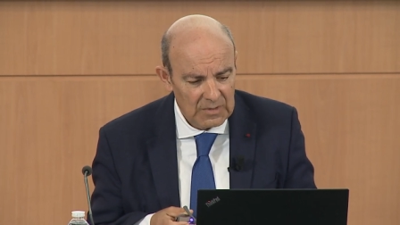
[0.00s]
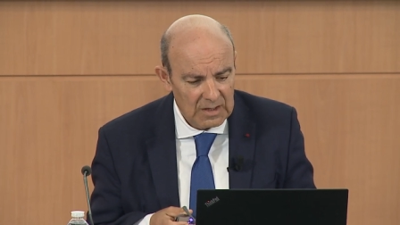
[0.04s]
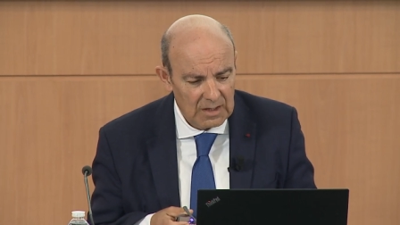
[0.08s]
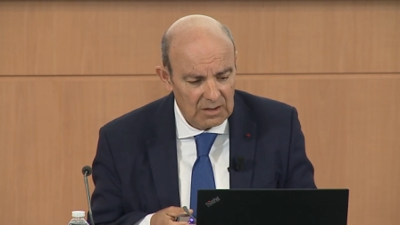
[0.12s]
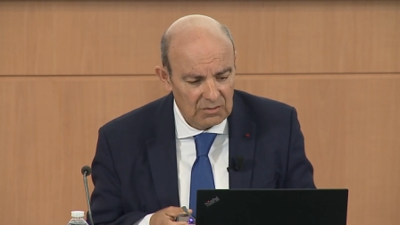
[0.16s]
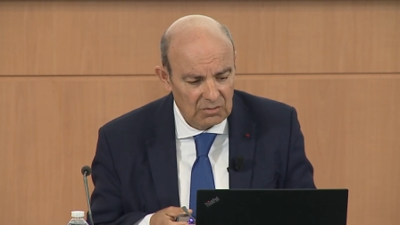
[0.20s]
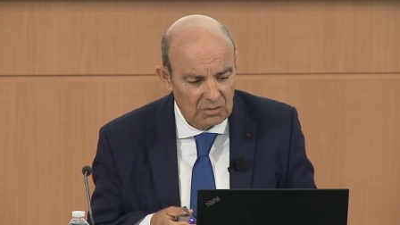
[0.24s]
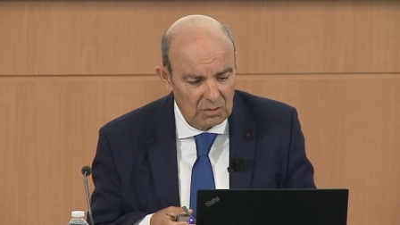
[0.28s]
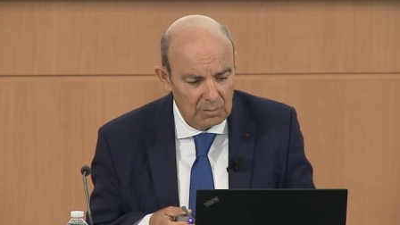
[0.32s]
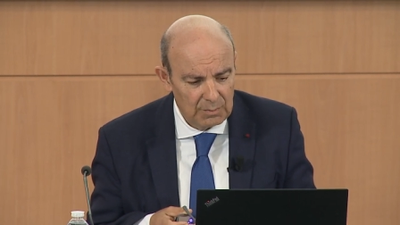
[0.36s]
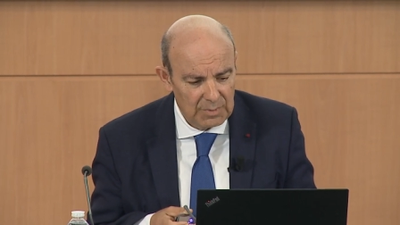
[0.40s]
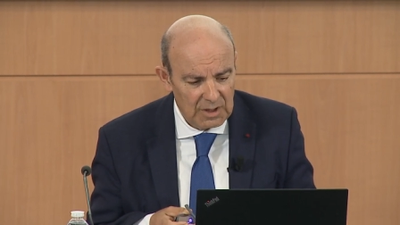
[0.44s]

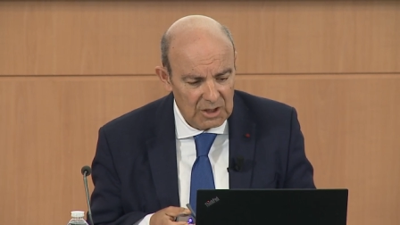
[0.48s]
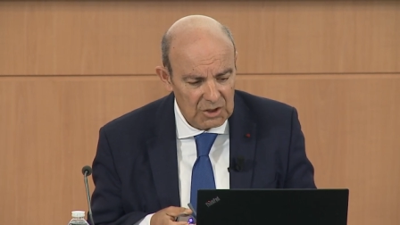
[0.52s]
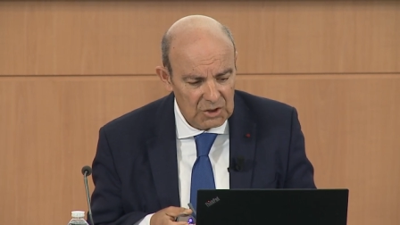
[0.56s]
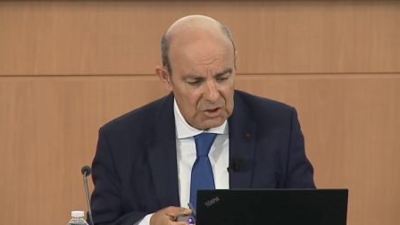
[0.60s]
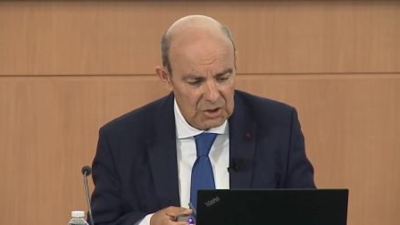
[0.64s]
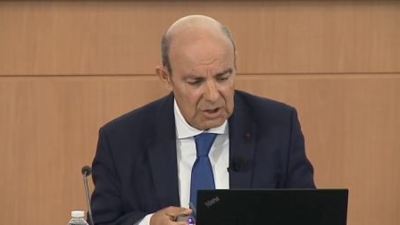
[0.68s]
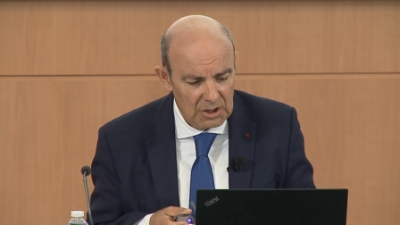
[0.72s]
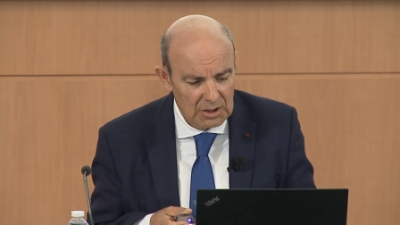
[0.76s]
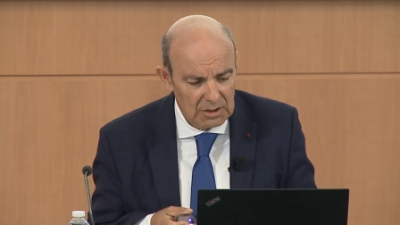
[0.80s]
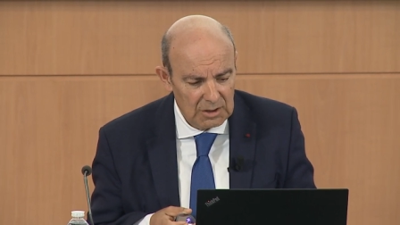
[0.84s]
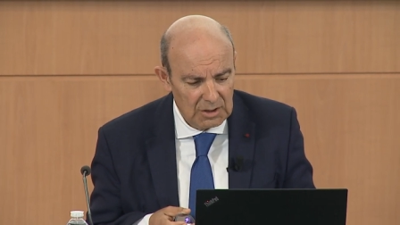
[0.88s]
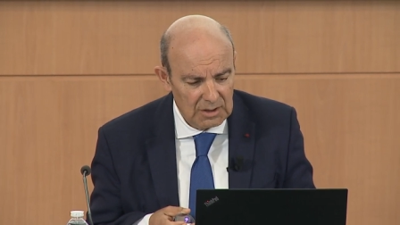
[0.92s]
la supply
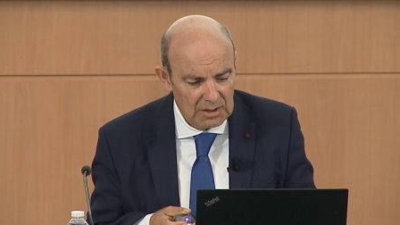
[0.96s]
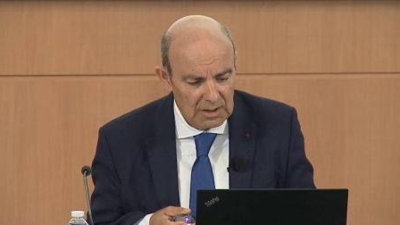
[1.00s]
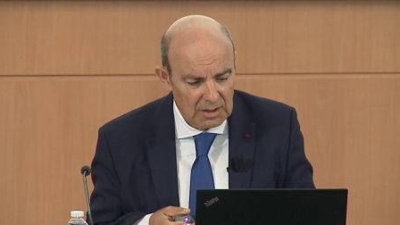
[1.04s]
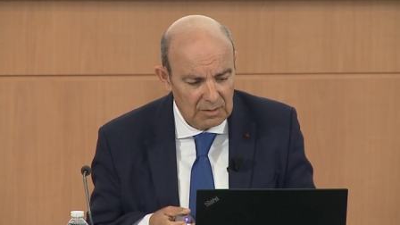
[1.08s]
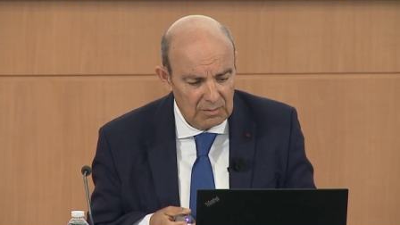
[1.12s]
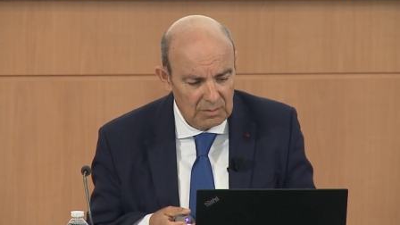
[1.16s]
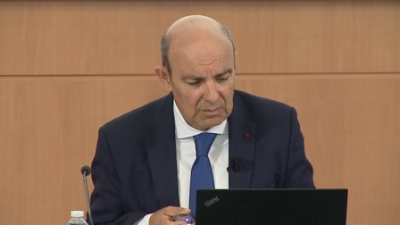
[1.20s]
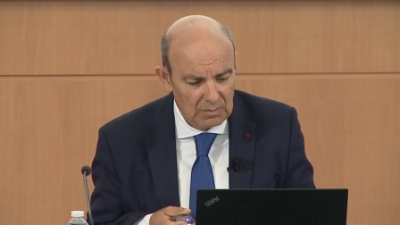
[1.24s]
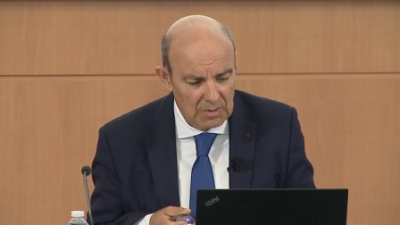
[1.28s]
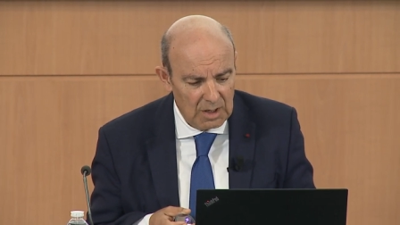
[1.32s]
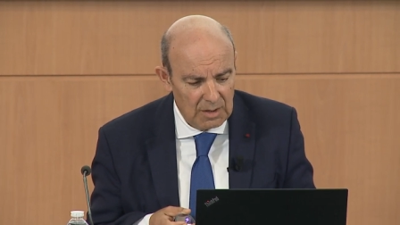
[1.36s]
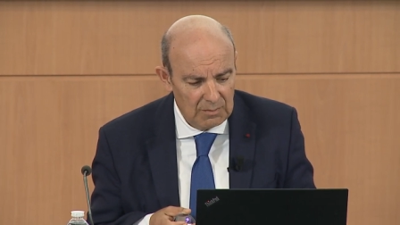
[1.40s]
chain est
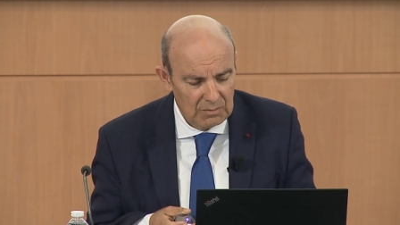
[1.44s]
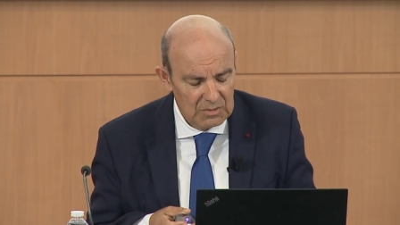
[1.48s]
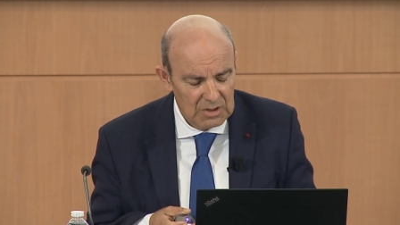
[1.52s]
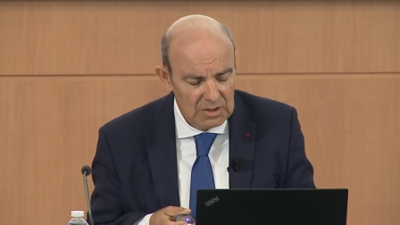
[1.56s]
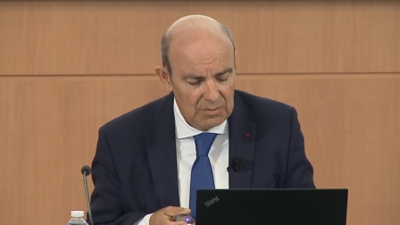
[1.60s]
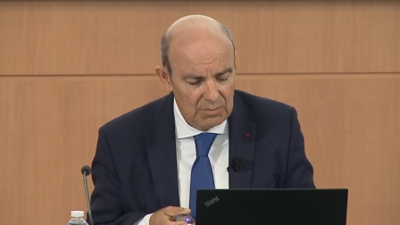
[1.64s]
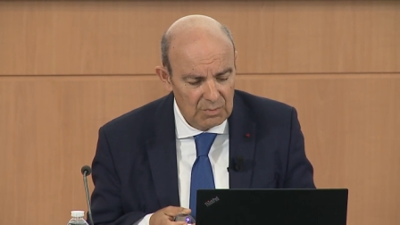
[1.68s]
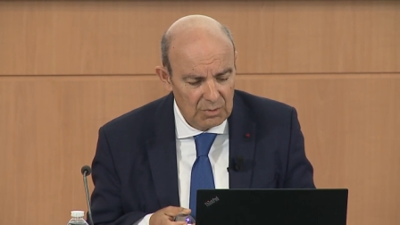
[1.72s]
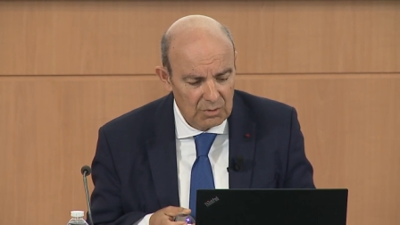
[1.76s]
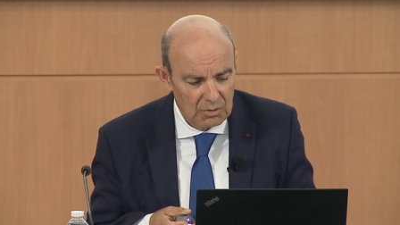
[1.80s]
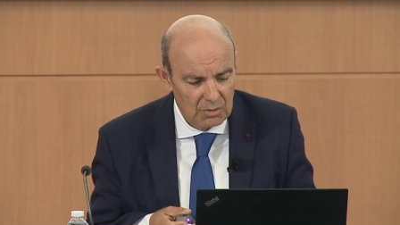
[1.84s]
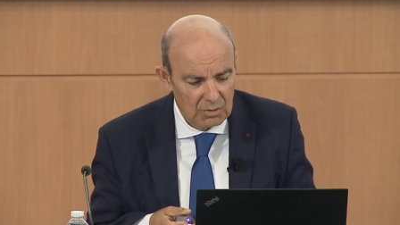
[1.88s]
un,
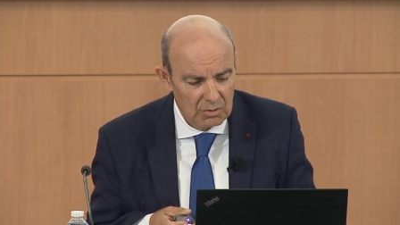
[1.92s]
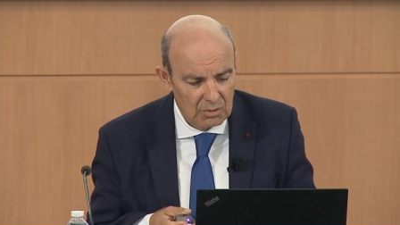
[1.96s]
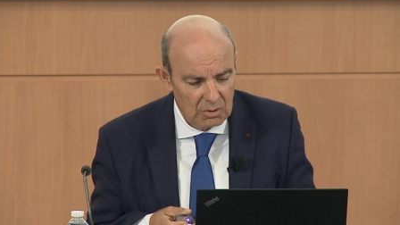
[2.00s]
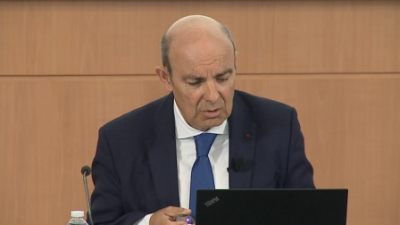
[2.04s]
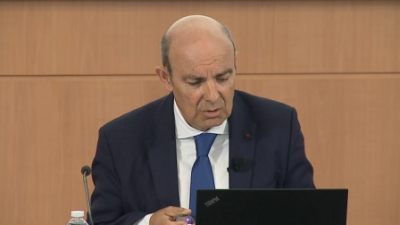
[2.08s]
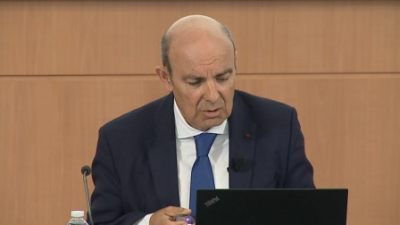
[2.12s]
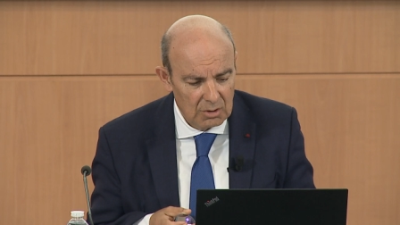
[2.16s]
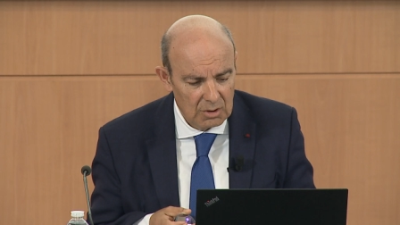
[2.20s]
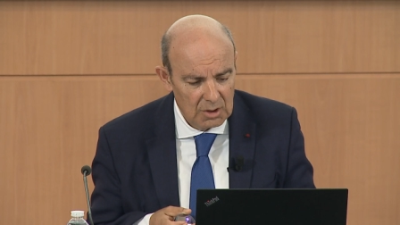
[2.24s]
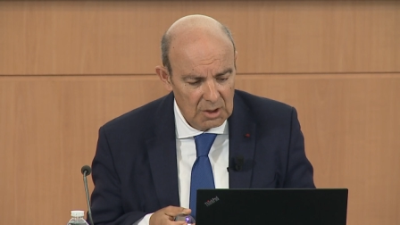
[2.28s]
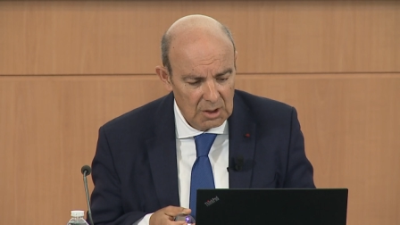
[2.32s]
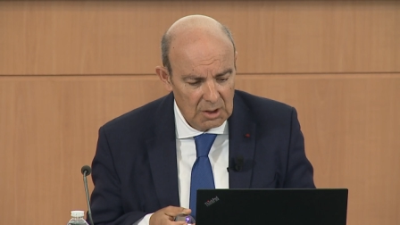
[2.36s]
petit
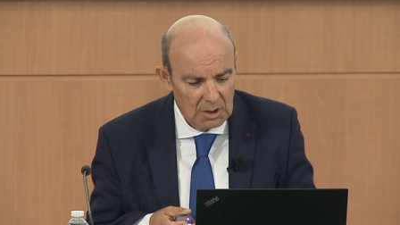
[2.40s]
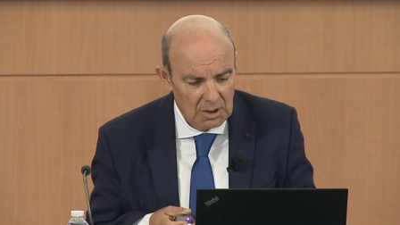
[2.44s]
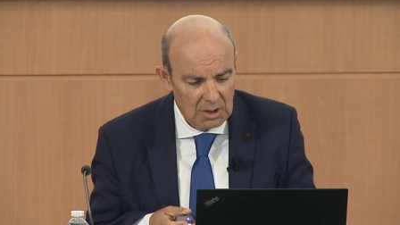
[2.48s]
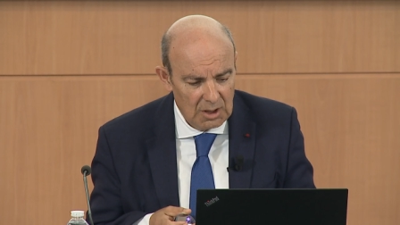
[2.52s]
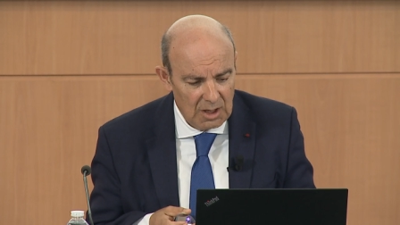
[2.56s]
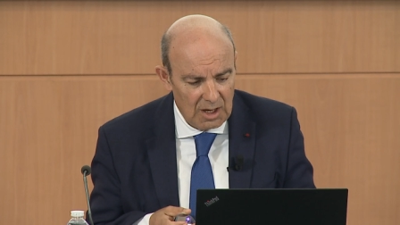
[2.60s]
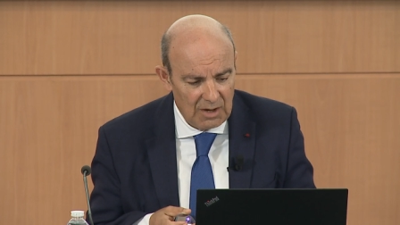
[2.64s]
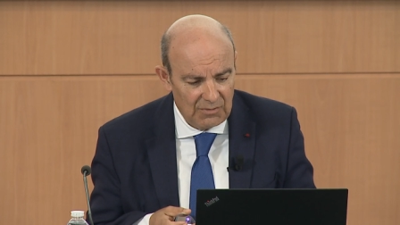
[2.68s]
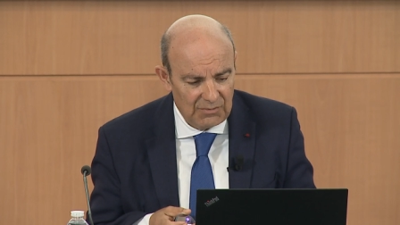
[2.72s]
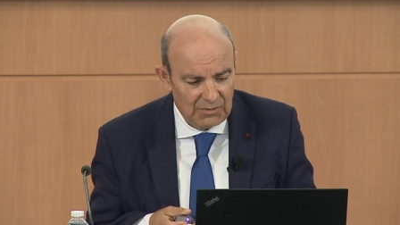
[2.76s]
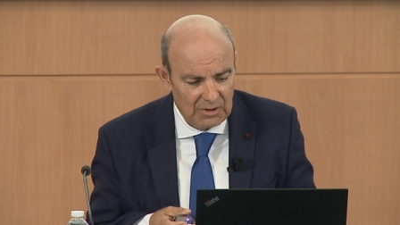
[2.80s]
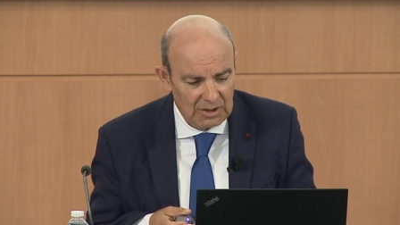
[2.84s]
peu
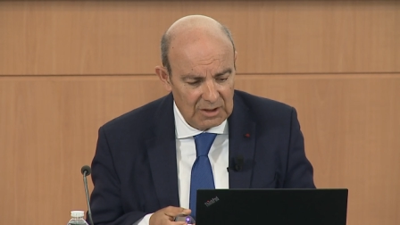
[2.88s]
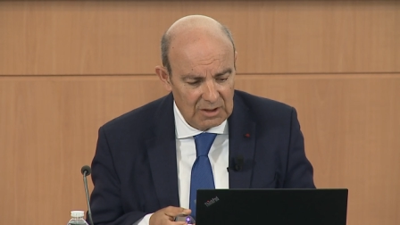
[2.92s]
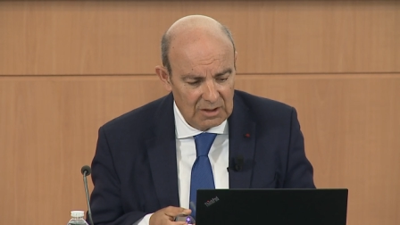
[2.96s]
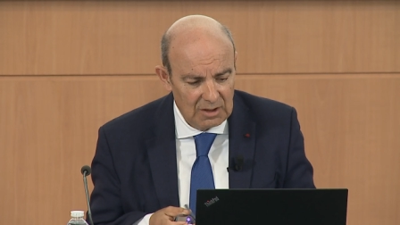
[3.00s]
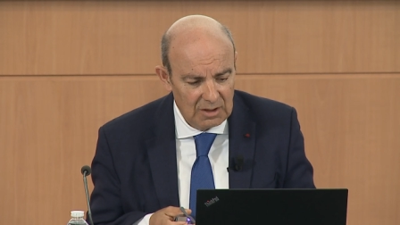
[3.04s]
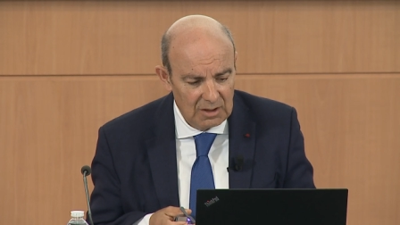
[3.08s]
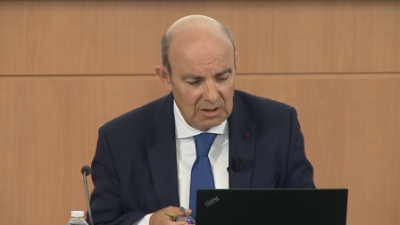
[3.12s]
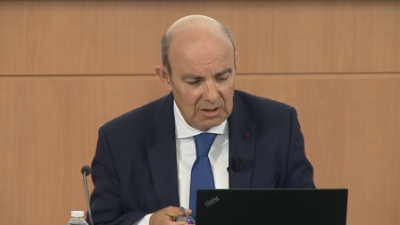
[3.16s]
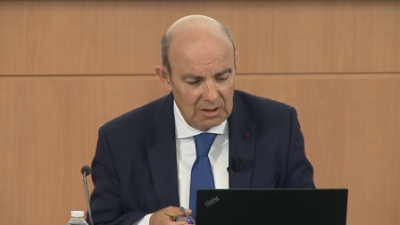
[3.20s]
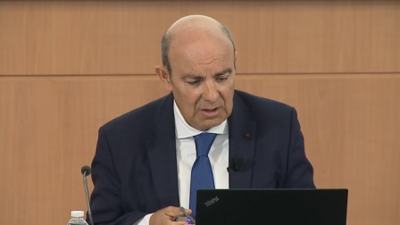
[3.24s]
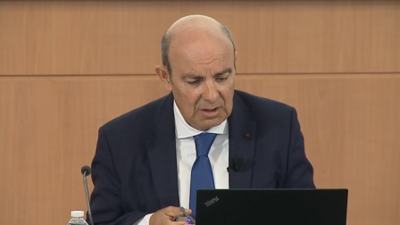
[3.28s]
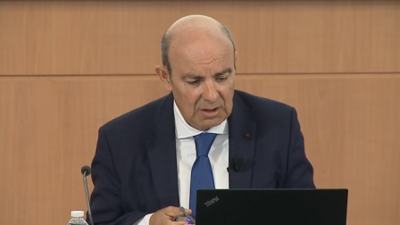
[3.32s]

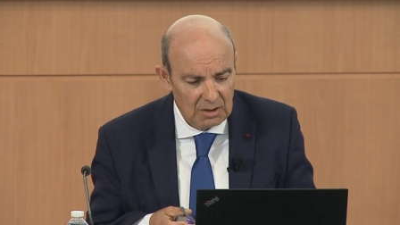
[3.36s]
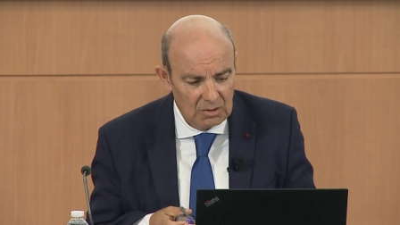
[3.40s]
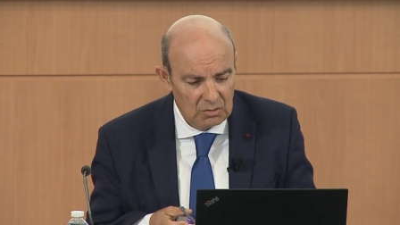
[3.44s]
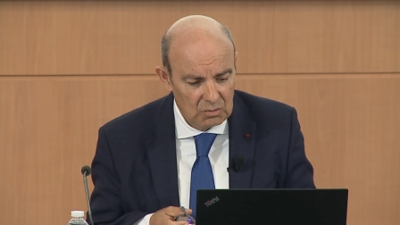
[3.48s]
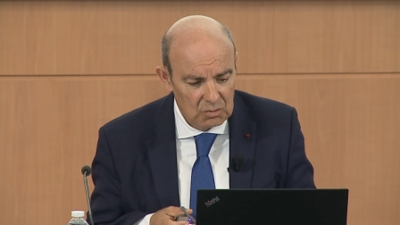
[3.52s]
affectée.